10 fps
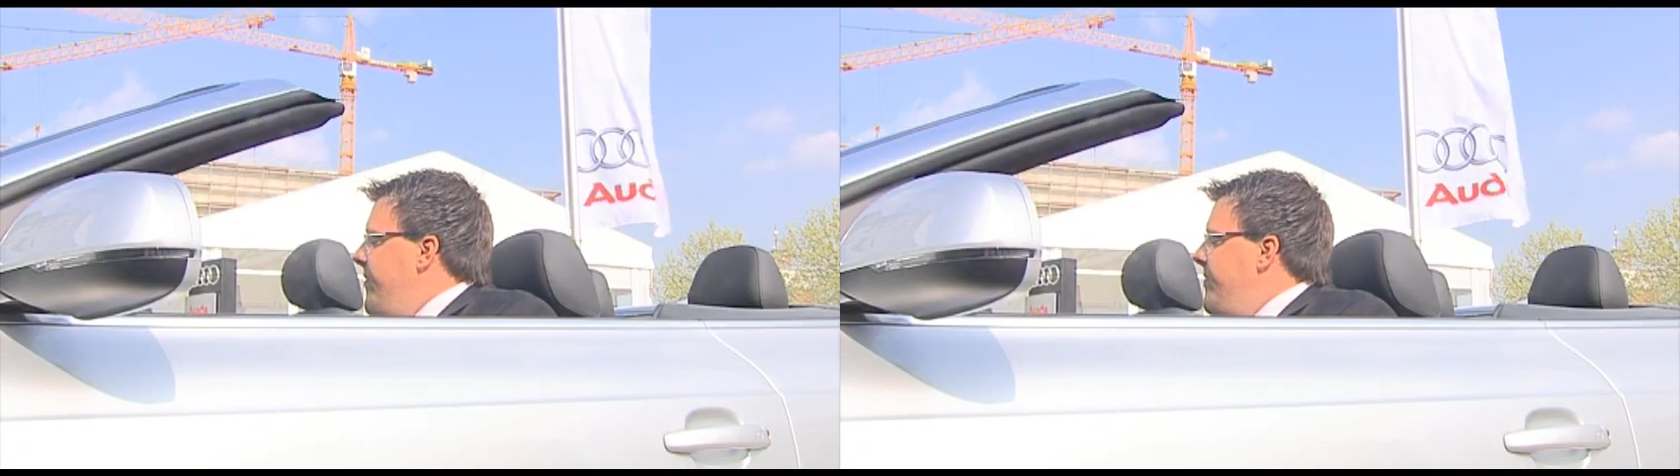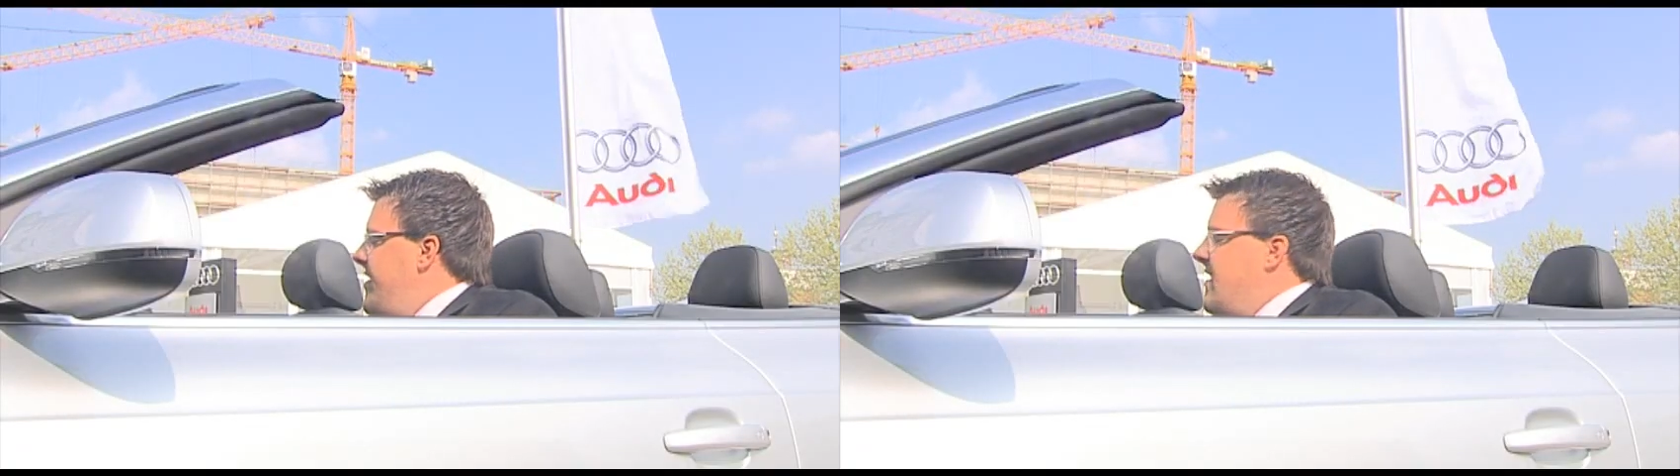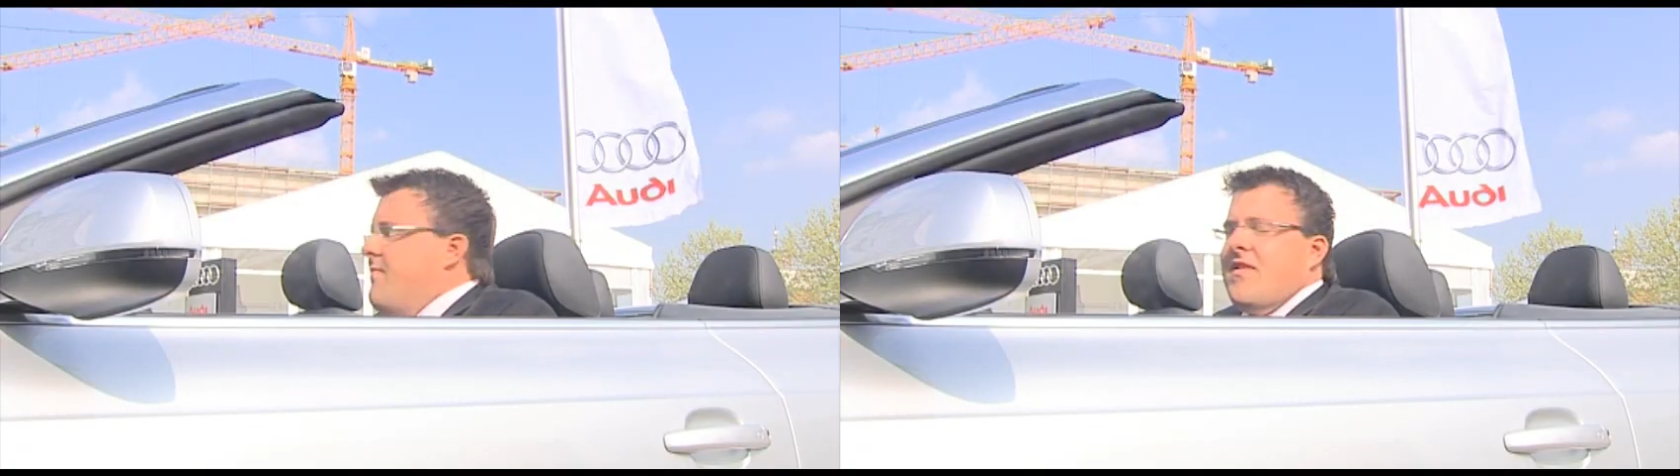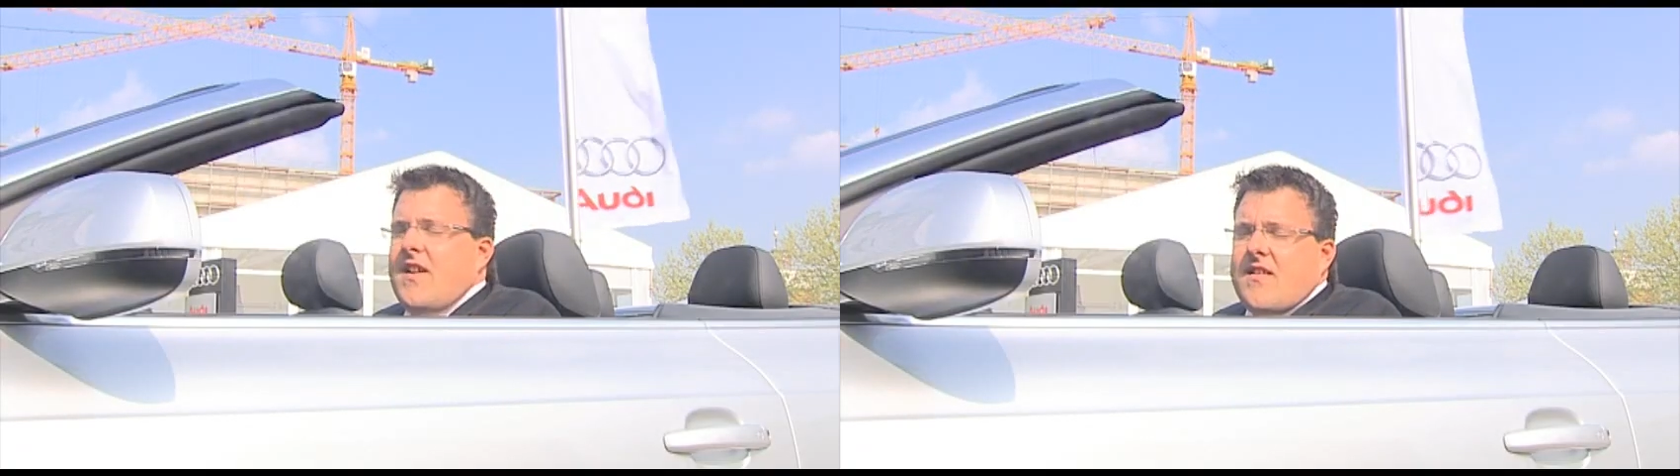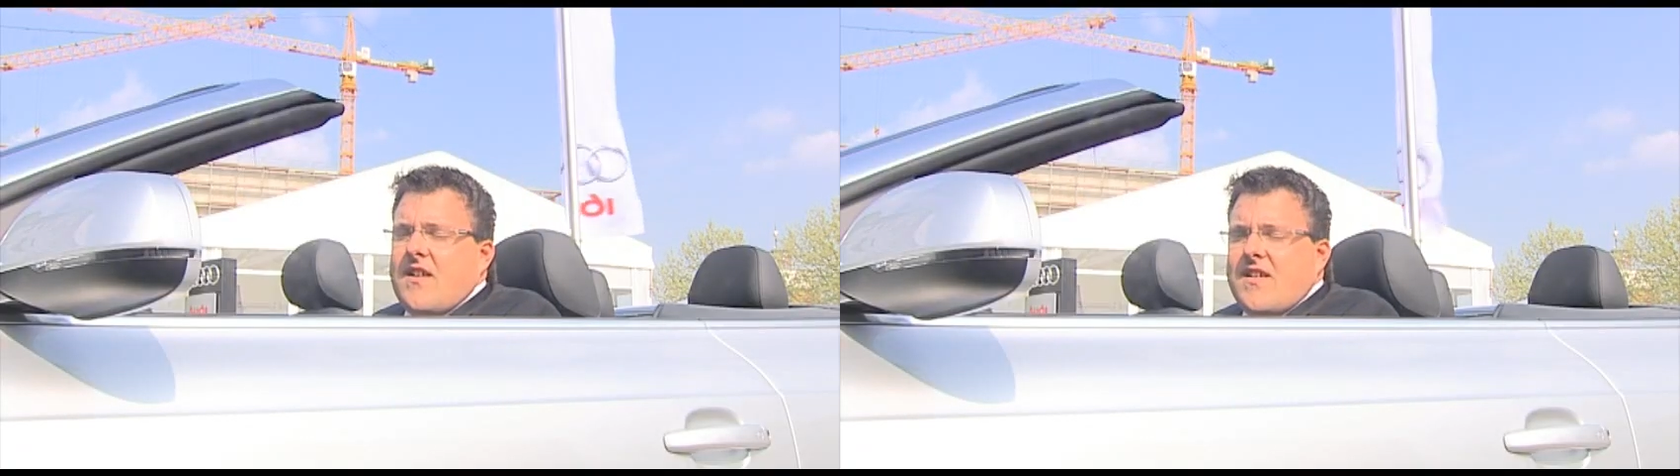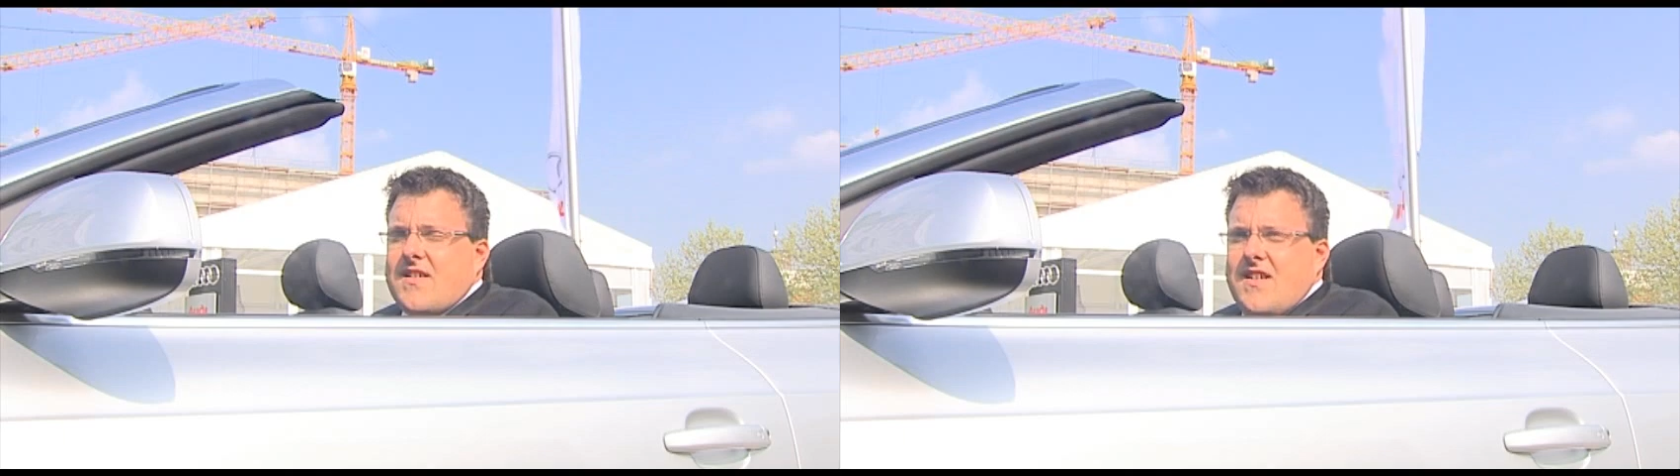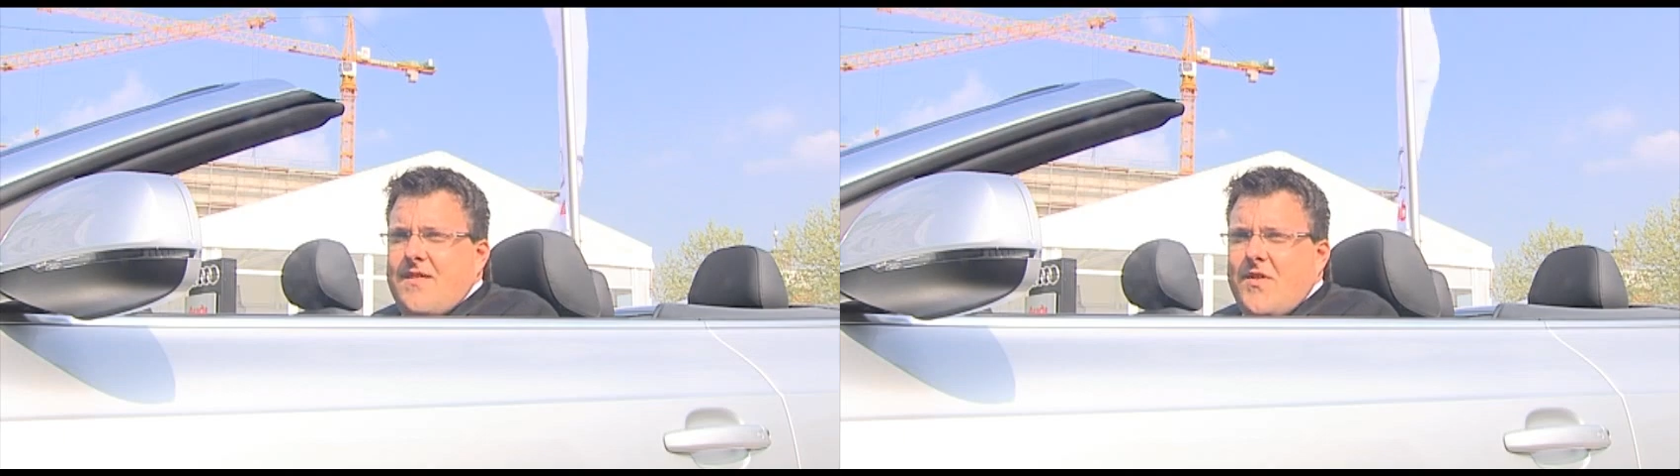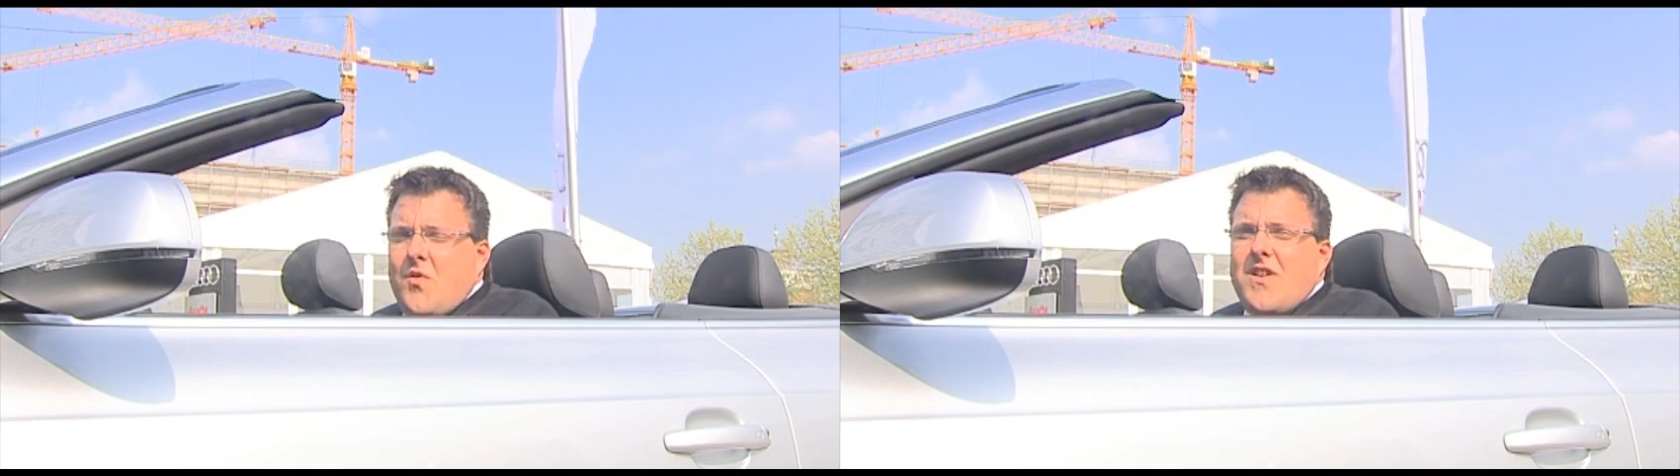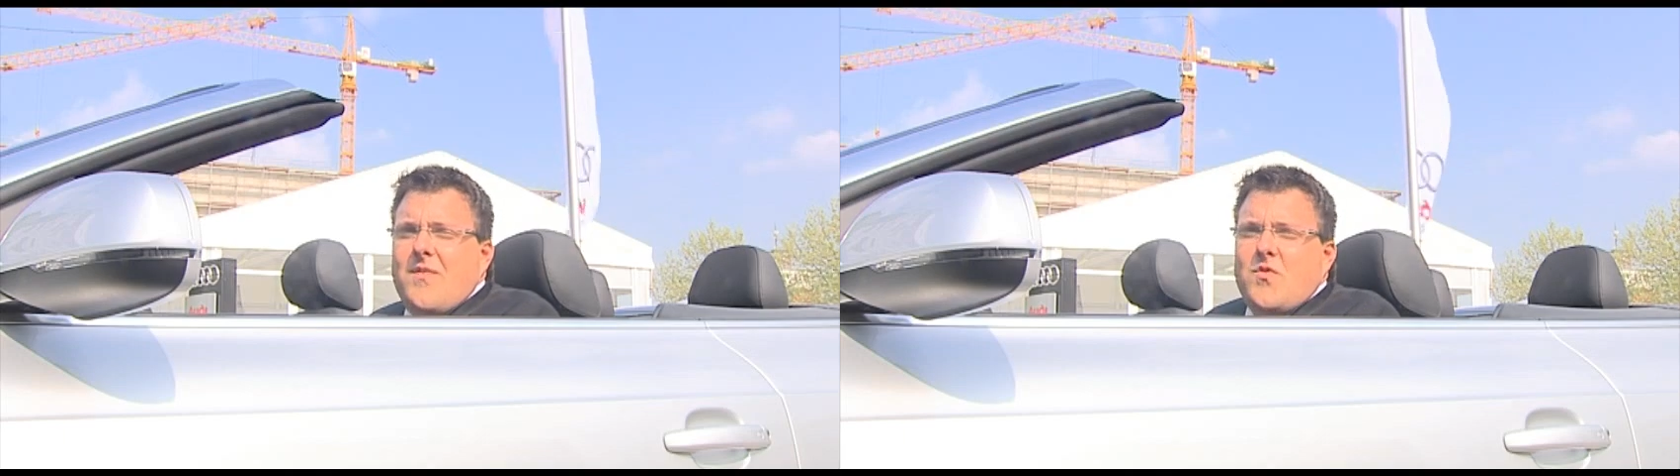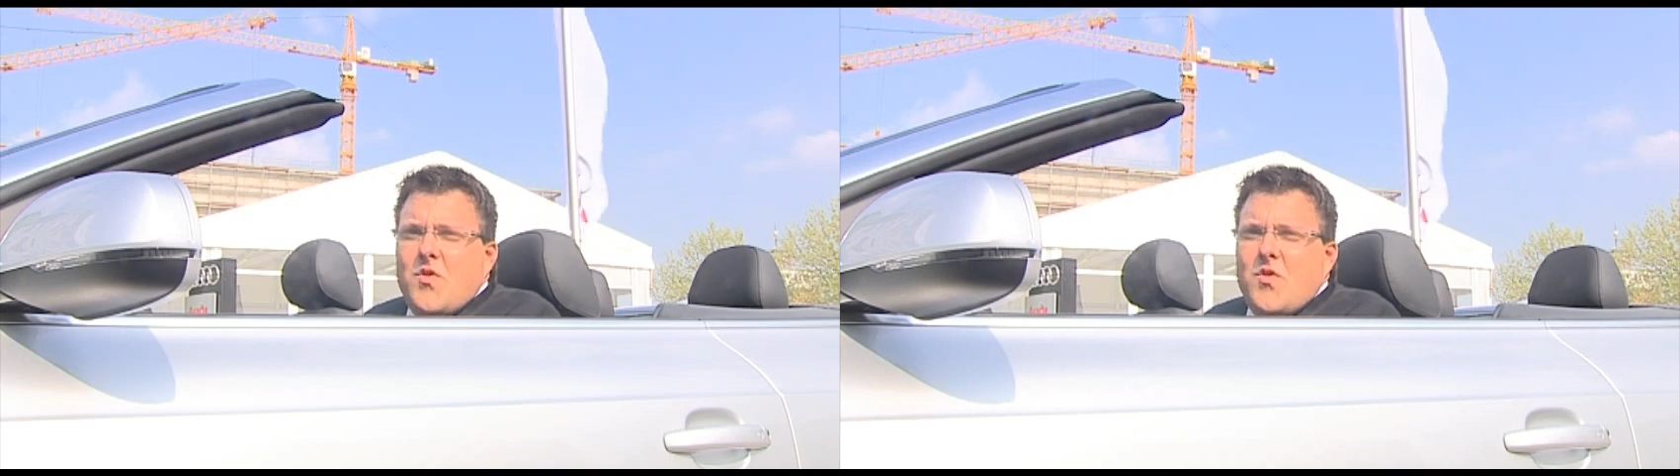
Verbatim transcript: mit einem Sechsganggetriebe und einem